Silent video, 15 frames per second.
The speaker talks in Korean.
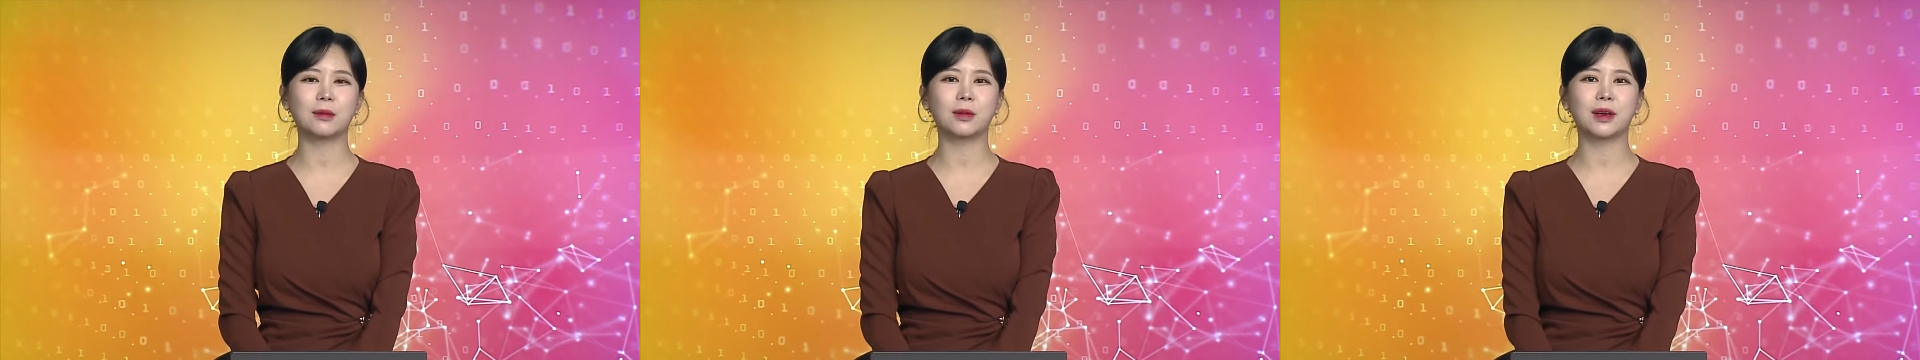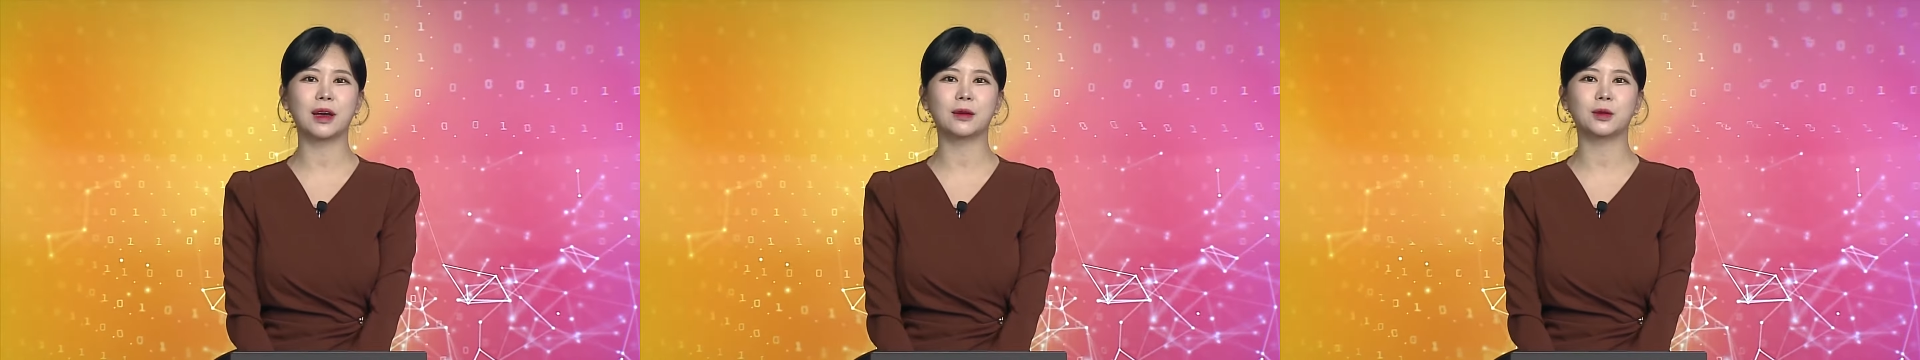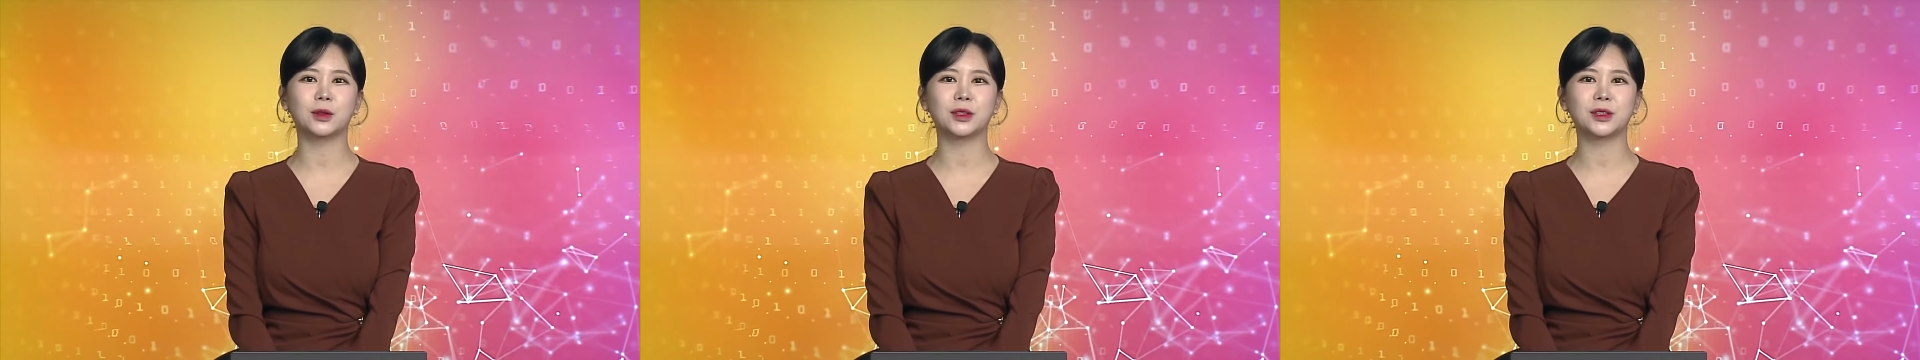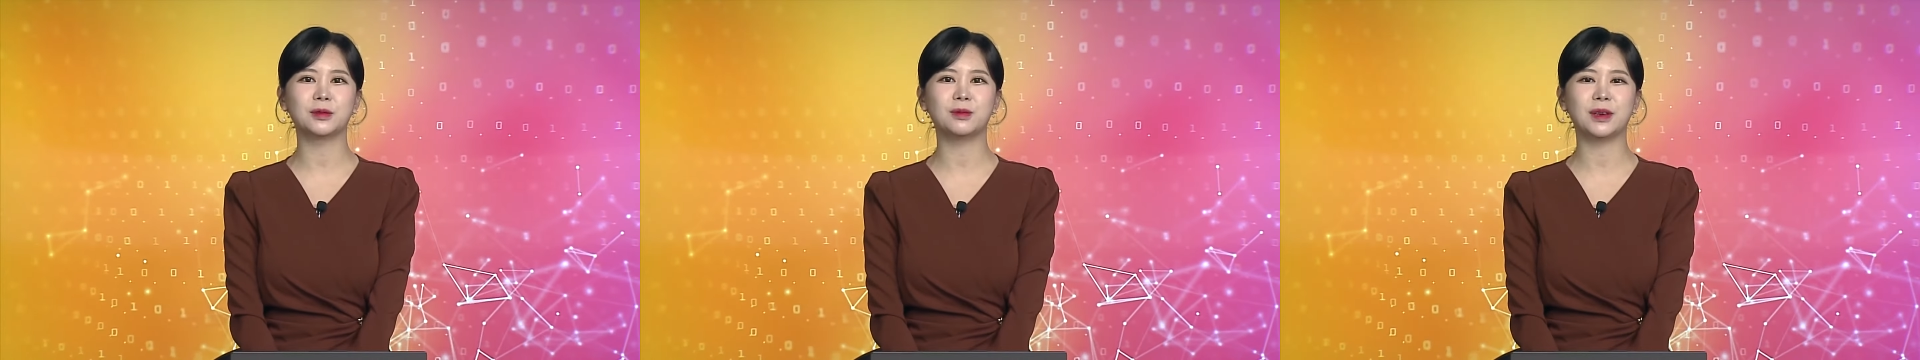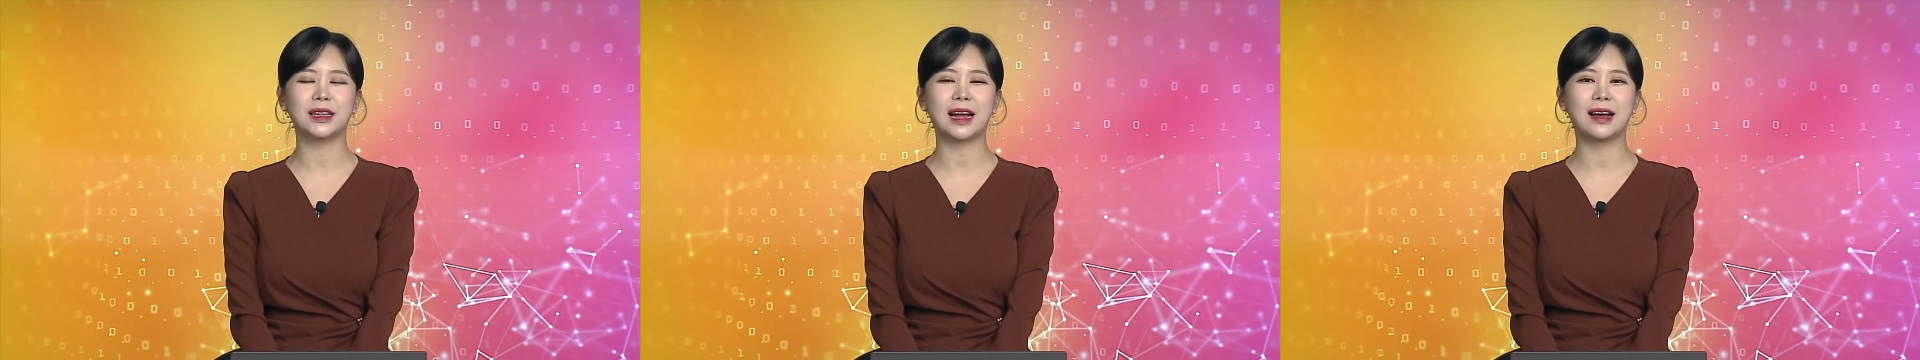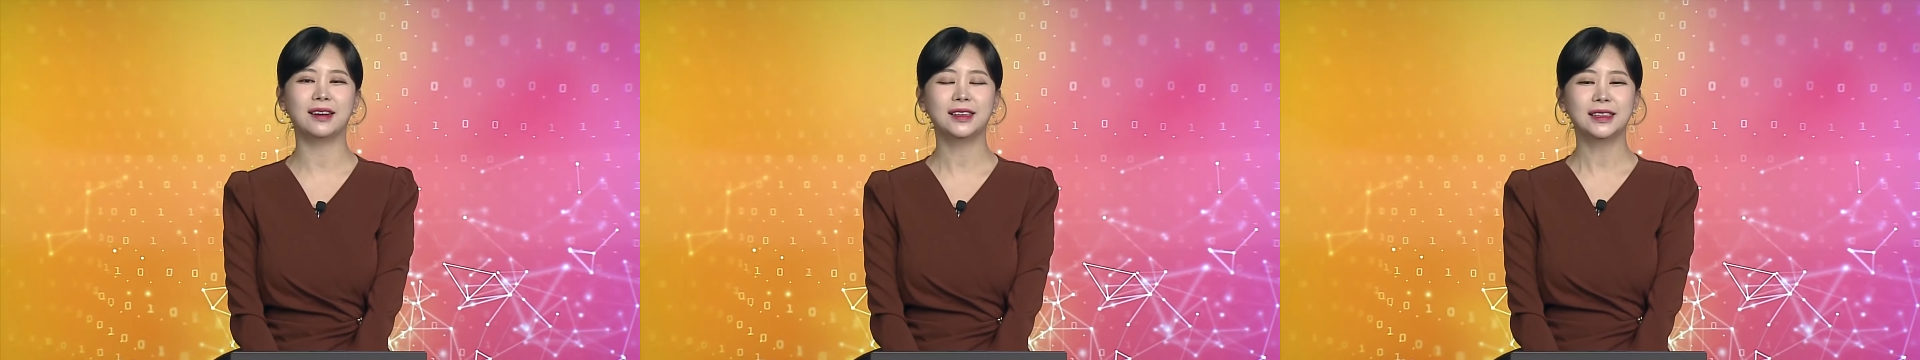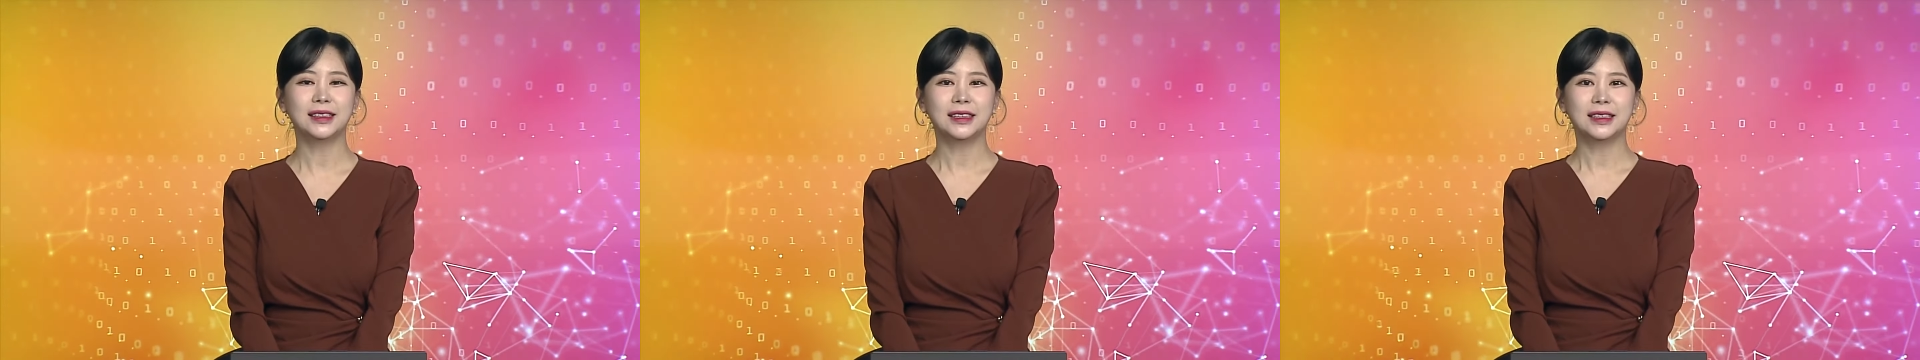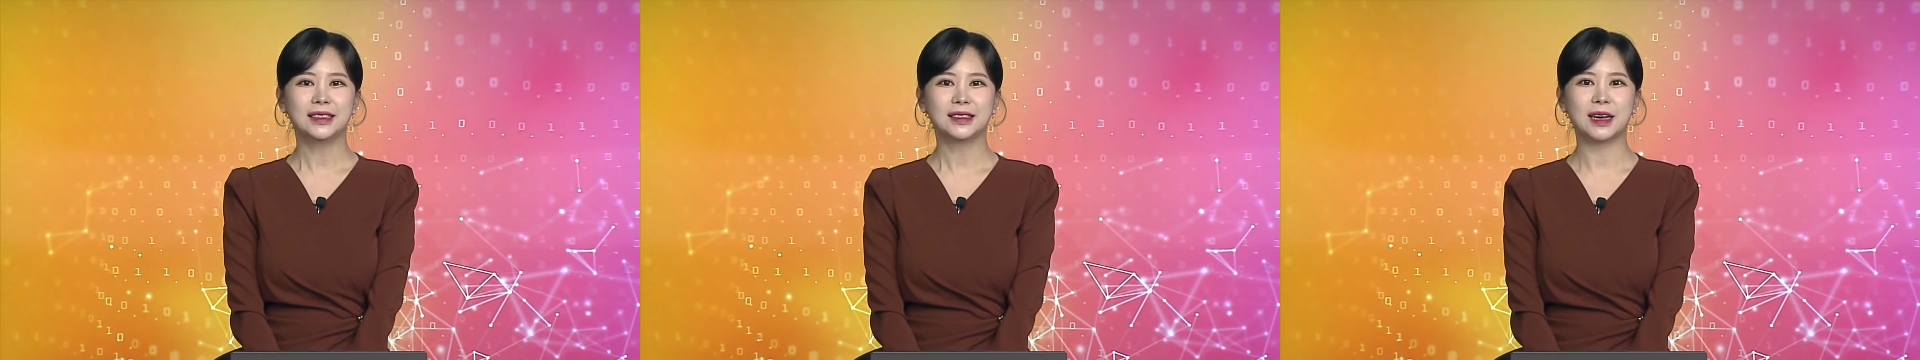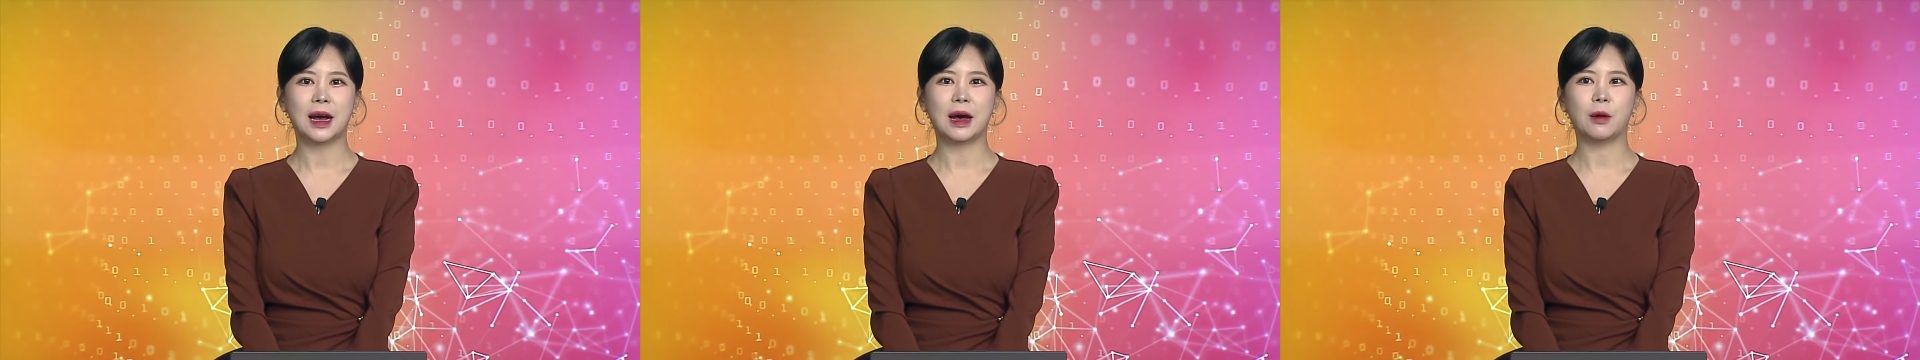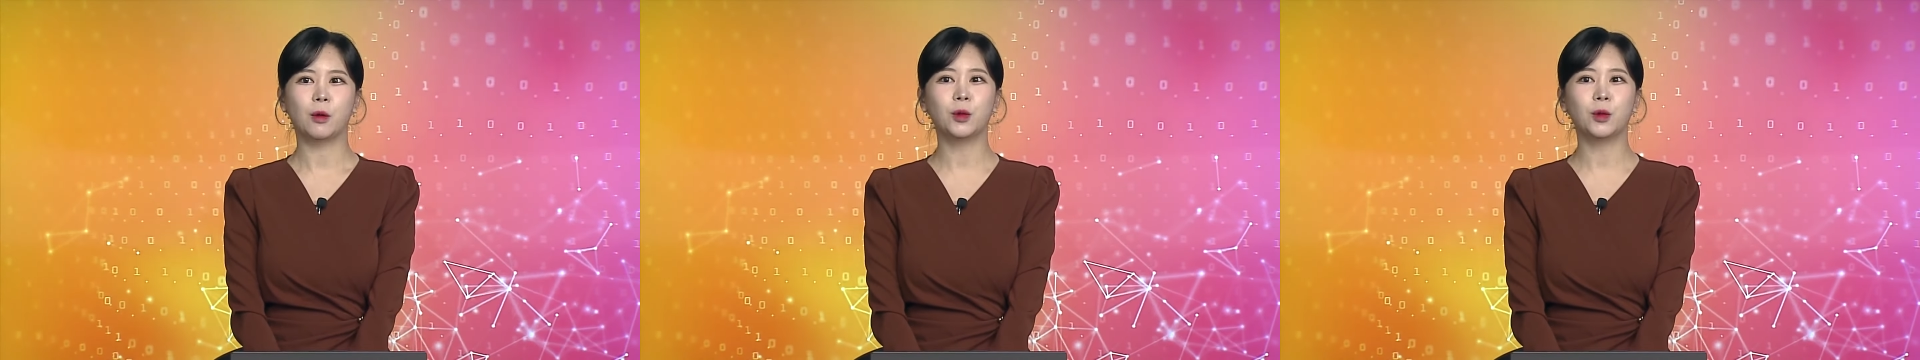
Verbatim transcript: 함께하고 있습니다. 자,